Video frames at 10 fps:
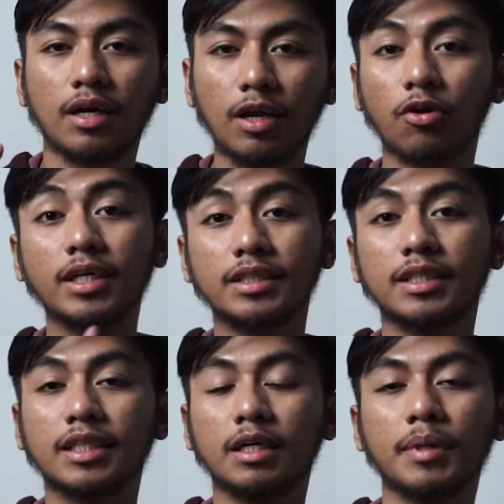Halo
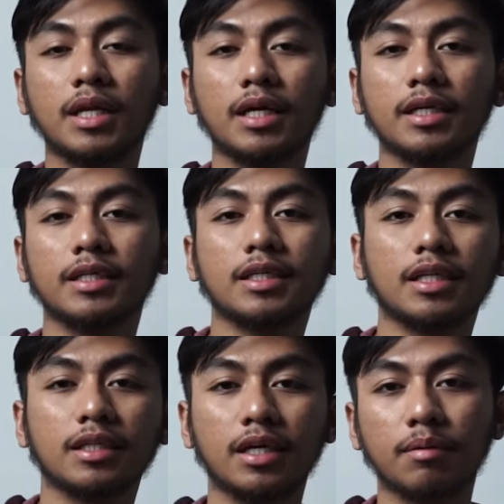guys, kita kembali lagi di
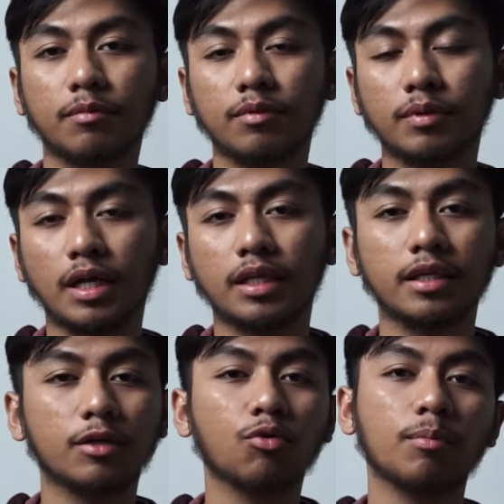Inside Cam.
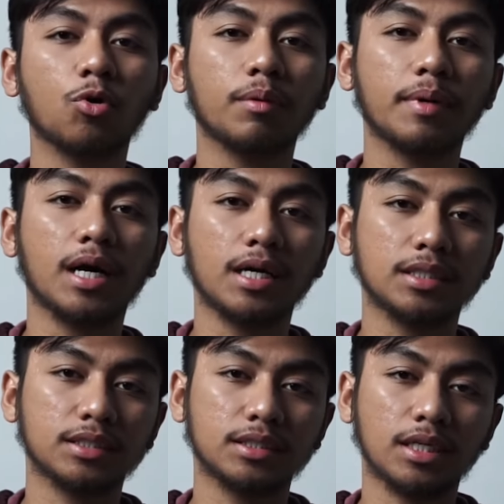Kali ini gue mau
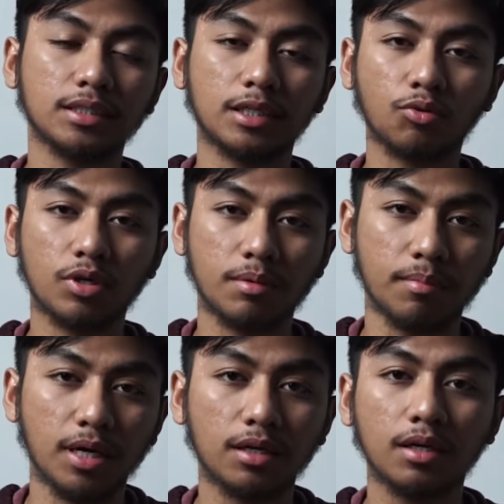ngebahas salah satu
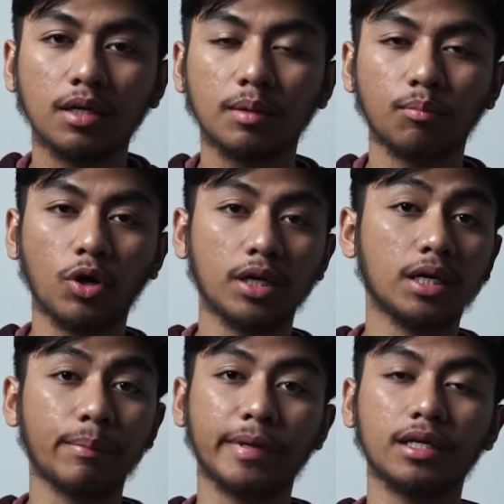gimbal,
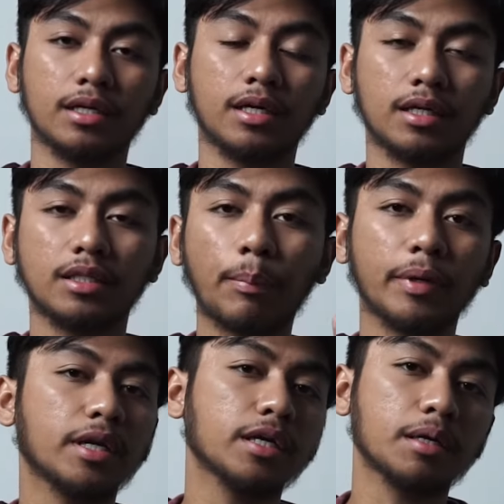bukan kamera ya,
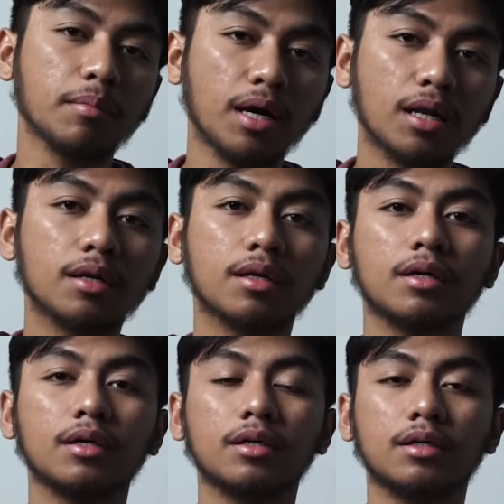tapi ini gimbal
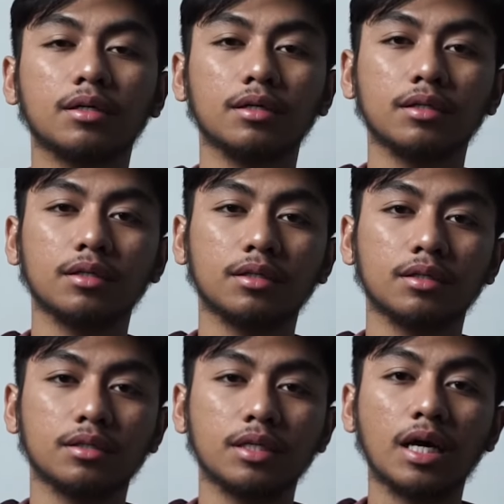
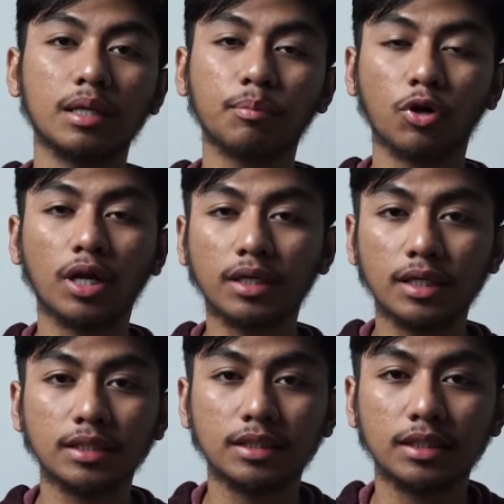uh, dari
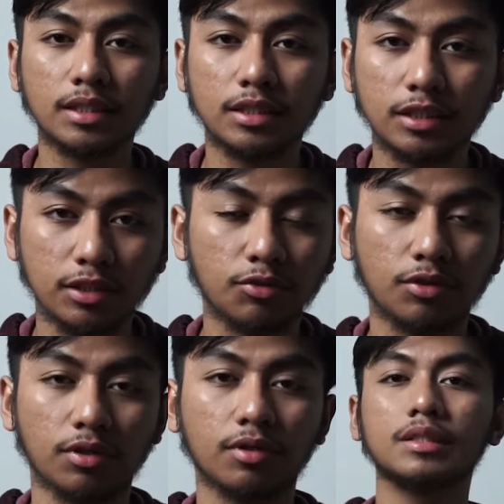produknya si
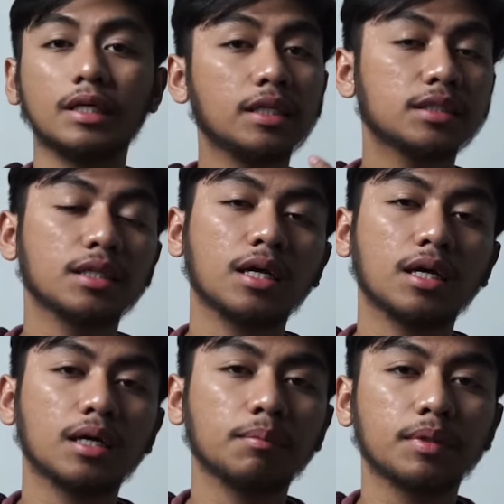Zhiyun. Jadi
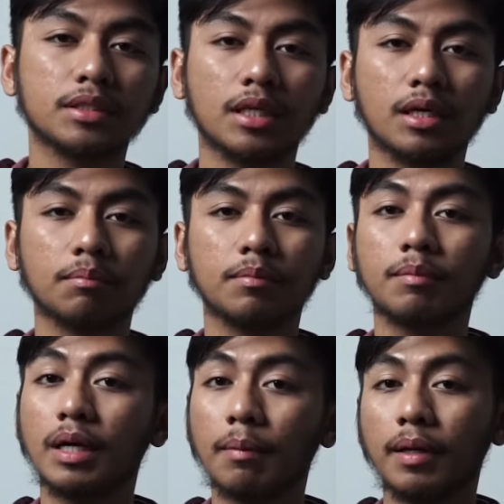setelah berselang
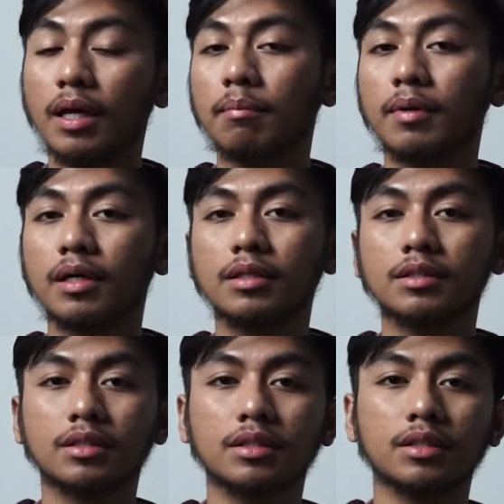beberapa
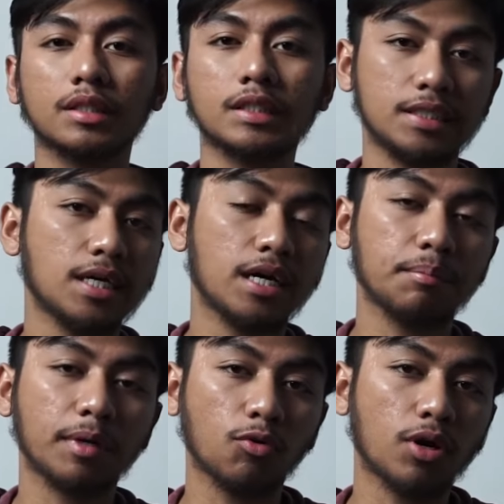lama, si
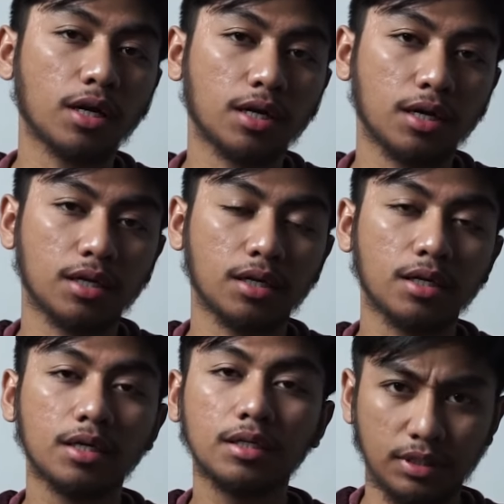DJI mengeluarkan
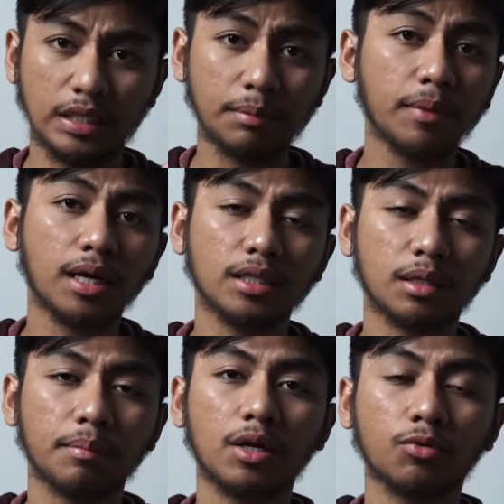gimbal
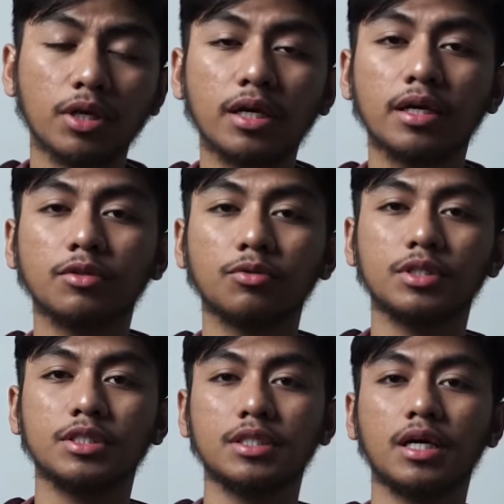terbarunya yaitu
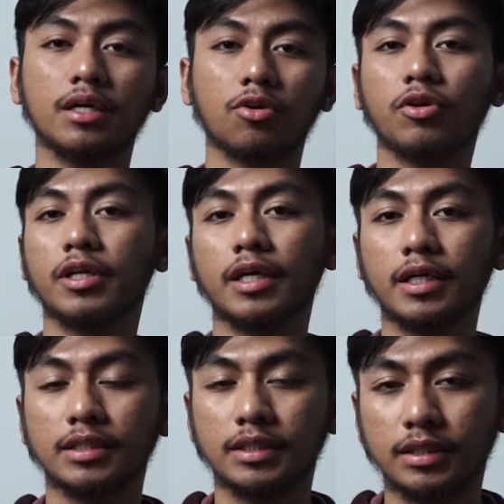DJI Ronin
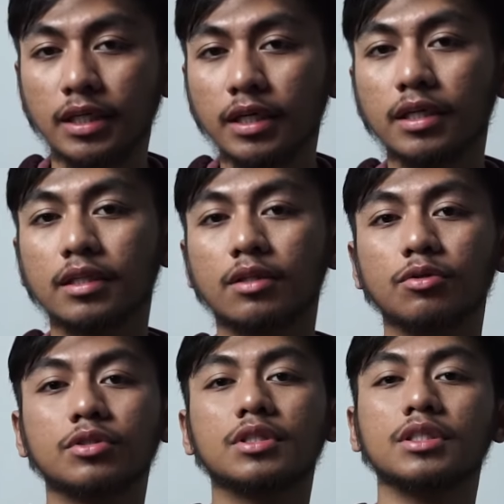SC.
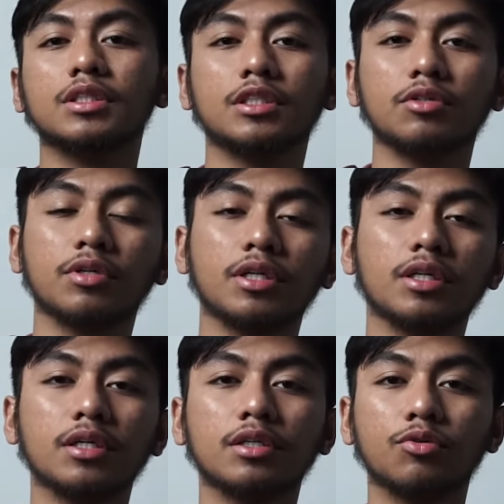Terus si Zhiyun
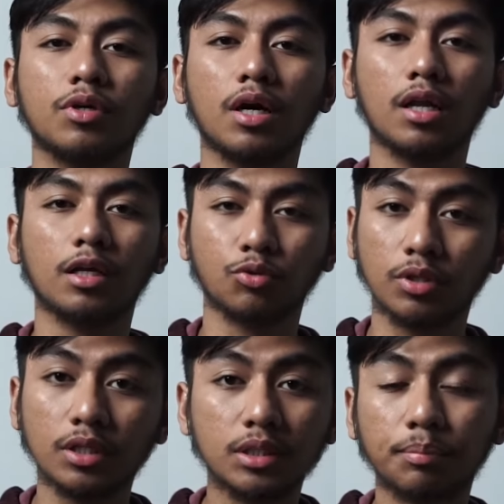ini juga
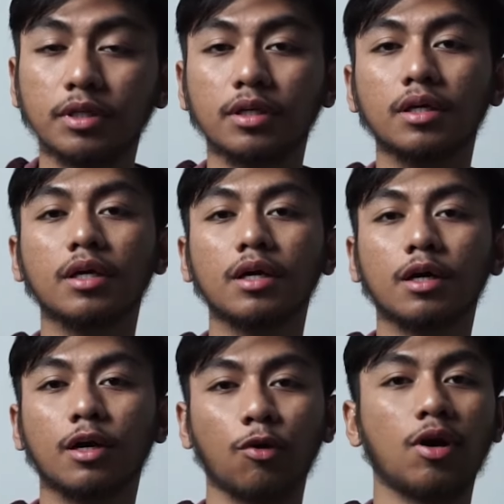langsung gercep nih,
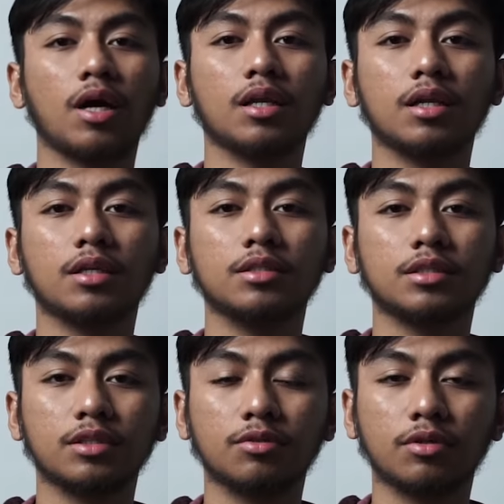ngeluarin
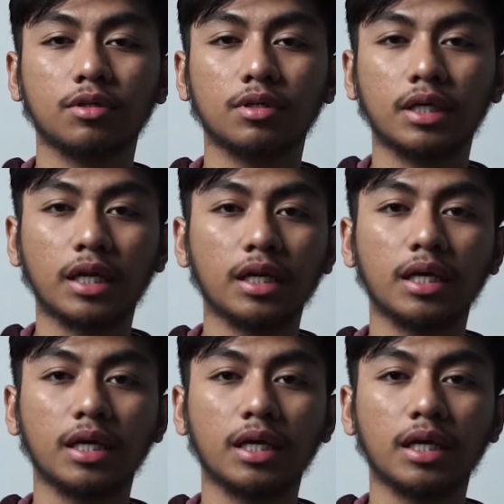Zhiyun Crane